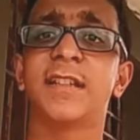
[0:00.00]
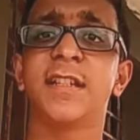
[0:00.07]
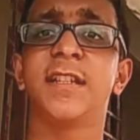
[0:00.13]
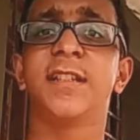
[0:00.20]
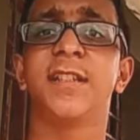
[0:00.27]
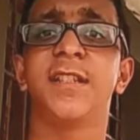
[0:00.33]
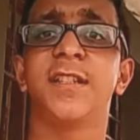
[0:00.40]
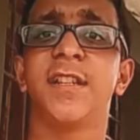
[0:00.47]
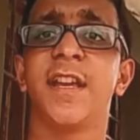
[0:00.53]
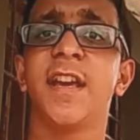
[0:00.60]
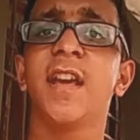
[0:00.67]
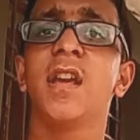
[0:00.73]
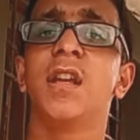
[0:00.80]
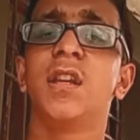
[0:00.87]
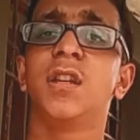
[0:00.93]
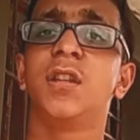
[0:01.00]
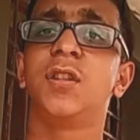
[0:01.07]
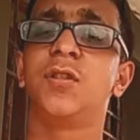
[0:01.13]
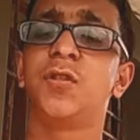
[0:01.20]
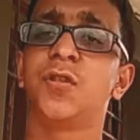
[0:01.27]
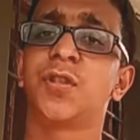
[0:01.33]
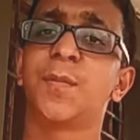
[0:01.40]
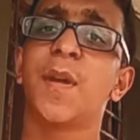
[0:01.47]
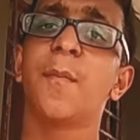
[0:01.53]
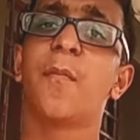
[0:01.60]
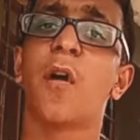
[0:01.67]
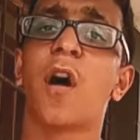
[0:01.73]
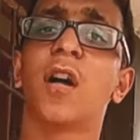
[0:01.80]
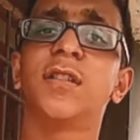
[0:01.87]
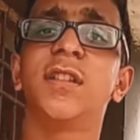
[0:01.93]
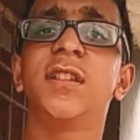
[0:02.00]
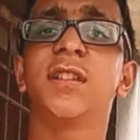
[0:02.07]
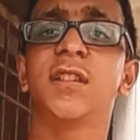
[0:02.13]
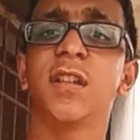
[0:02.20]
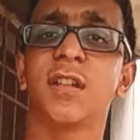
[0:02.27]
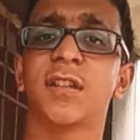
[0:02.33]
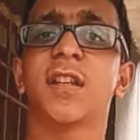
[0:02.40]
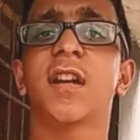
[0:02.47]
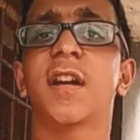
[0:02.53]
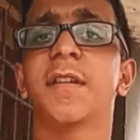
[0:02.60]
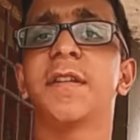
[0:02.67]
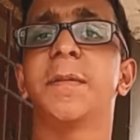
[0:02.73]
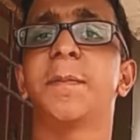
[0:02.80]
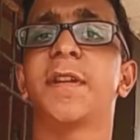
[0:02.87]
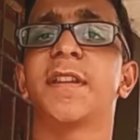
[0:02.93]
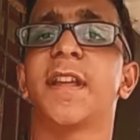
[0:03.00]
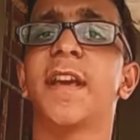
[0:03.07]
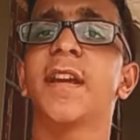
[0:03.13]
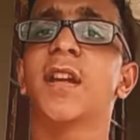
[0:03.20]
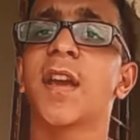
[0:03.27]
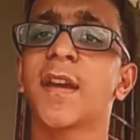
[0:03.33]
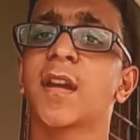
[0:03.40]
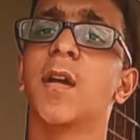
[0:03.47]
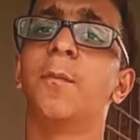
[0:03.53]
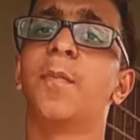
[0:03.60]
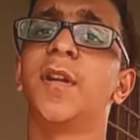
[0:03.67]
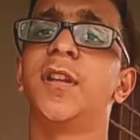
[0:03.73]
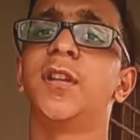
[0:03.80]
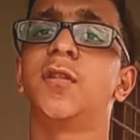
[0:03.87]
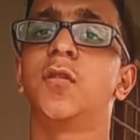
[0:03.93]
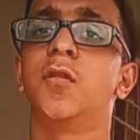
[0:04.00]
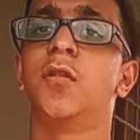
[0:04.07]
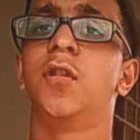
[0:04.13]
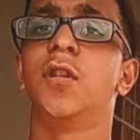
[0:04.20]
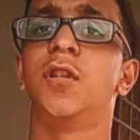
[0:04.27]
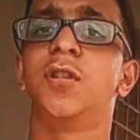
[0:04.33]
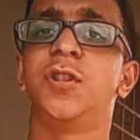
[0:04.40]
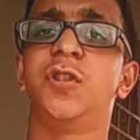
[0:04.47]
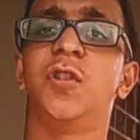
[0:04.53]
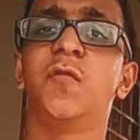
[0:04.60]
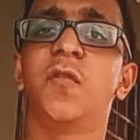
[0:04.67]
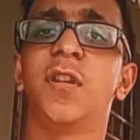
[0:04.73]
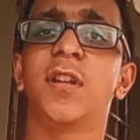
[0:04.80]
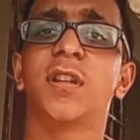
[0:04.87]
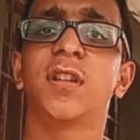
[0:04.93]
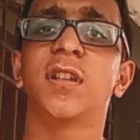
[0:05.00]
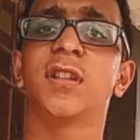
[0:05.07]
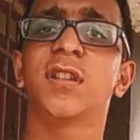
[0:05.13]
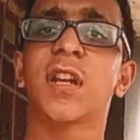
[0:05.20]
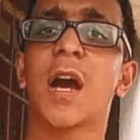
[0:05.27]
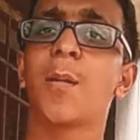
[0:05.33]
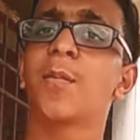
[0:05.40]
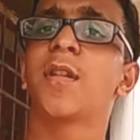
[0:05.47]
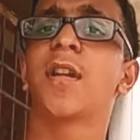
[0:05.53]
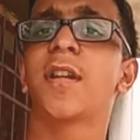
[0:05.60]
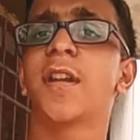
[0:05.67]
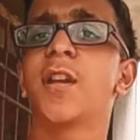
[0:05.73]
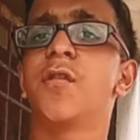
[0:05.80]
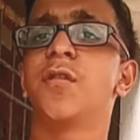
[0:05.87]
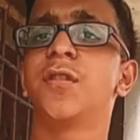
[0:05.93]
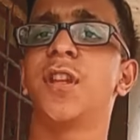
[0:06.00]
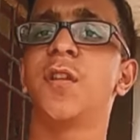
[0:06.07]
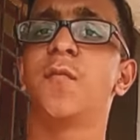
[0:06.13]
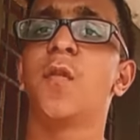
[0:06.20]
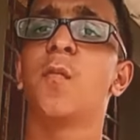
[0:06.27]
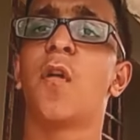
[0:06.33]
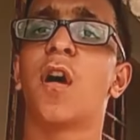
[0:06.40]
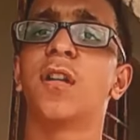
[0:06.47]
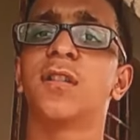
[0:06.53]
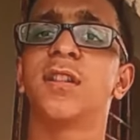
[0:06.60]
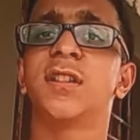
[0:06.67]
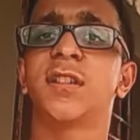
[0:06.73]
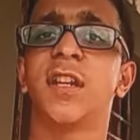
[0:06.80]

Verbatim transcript: ऐसी चीज़ है जो उसमें बहुत ही खर्चा करना पड़ता है एक कंपनी को जो वर्कर्स काम कर रहे होते हैं वो बहुत ही